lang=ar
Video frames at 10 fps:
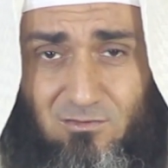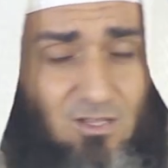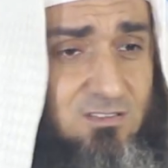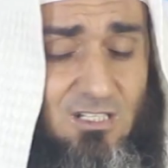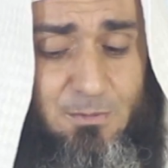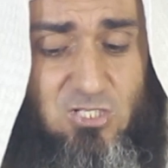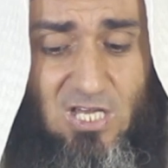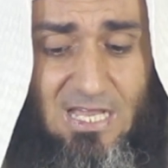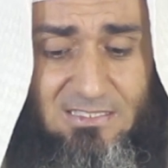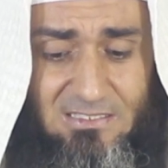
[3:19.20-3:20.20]
نطق
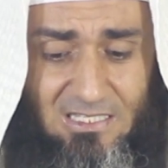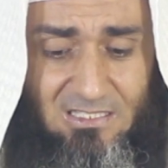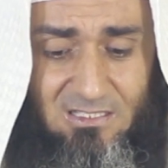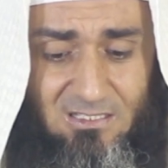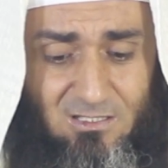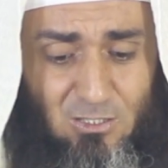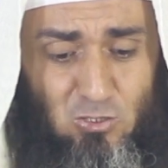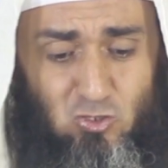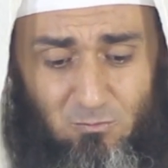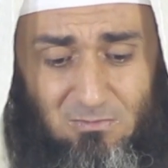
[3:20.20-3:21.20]
بالشهادتين
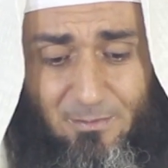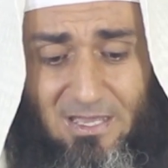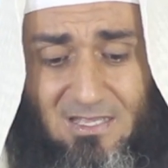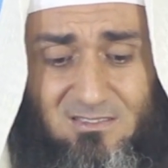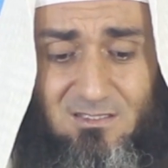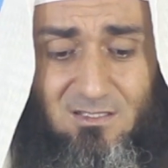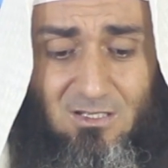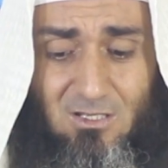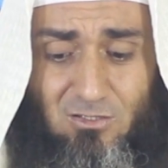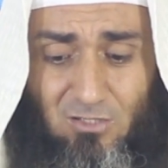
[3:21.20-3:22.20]
ثم مات
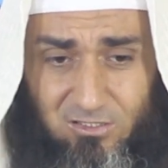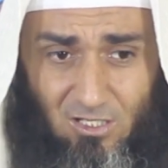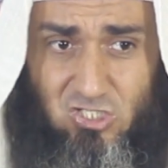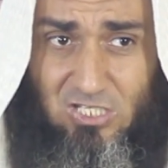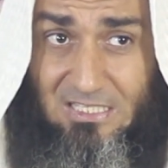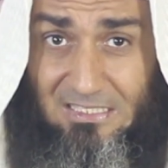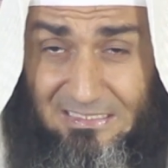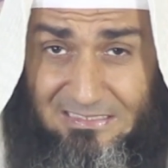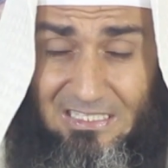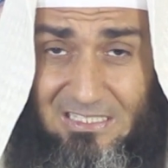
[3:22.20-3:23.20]
نطق
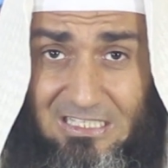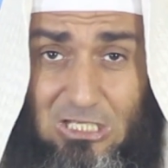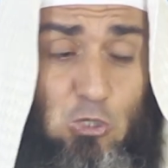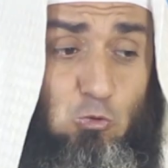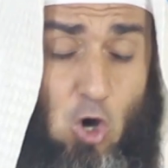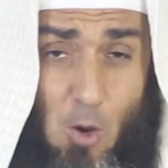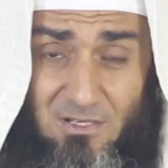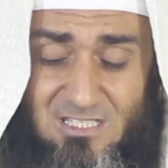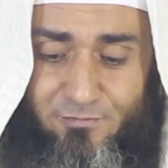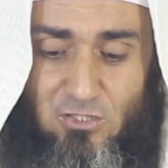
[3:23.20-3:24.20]
الشهادتين وهو
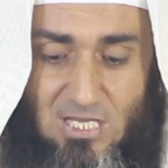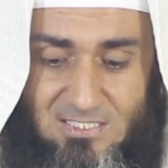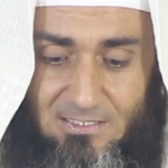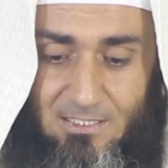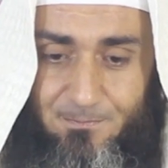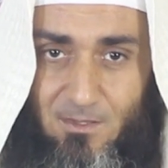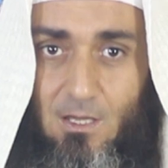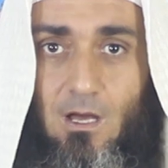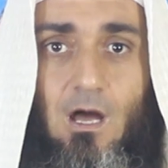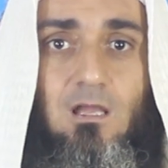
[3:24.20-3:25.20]
بنصف جسده
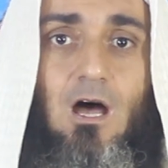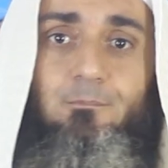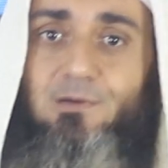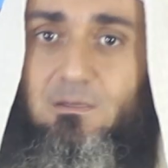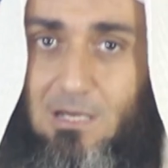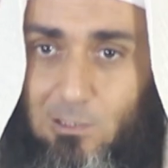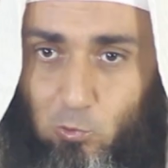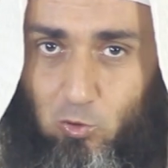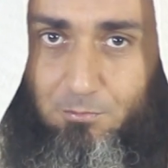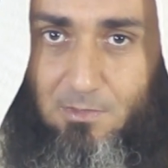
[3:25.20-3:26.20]
الأب
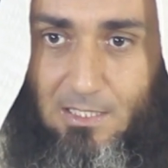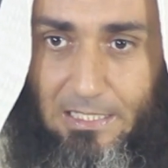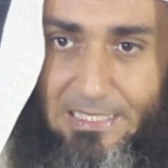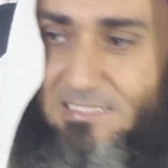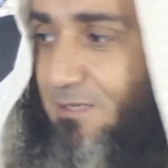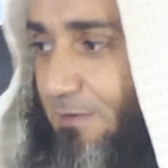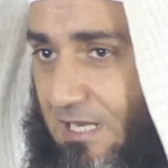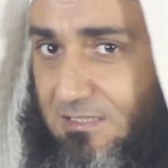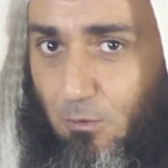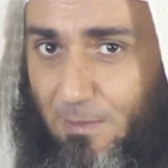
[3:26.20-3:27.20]
المكلوم الذي
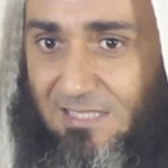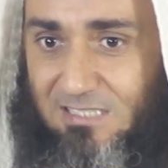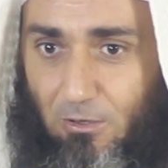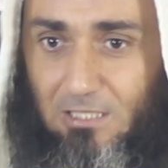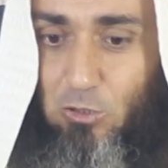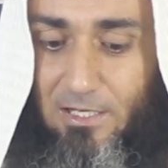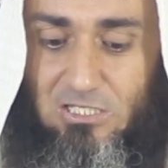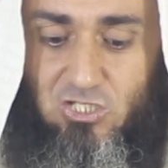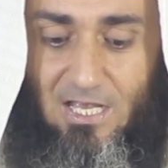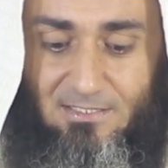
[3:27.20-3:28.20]
مات ولده على
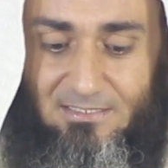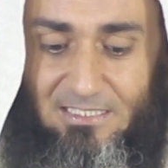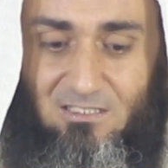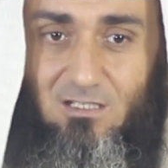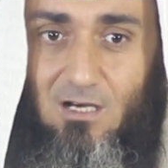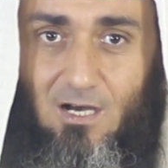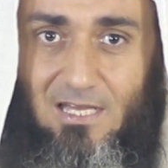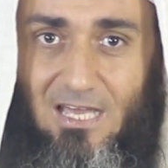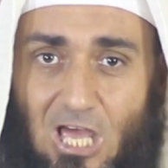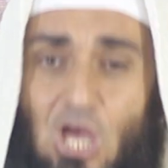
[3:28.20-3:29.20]
الشهادتين
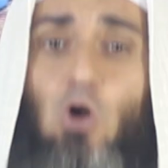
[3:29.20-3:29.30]
قال